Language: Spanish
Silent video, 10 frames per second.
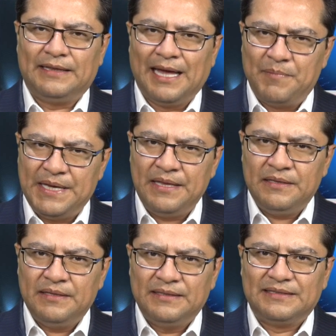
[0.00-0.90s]
también
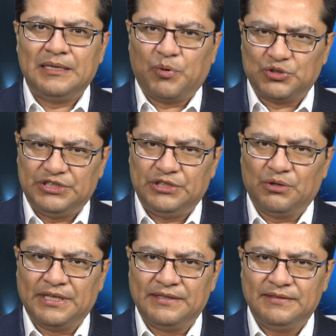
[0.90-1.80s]
se
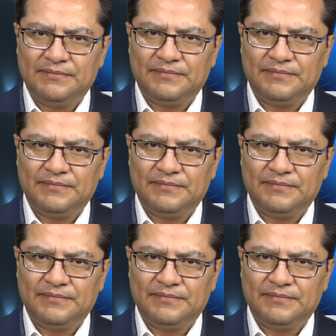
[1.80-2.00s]
posicionen.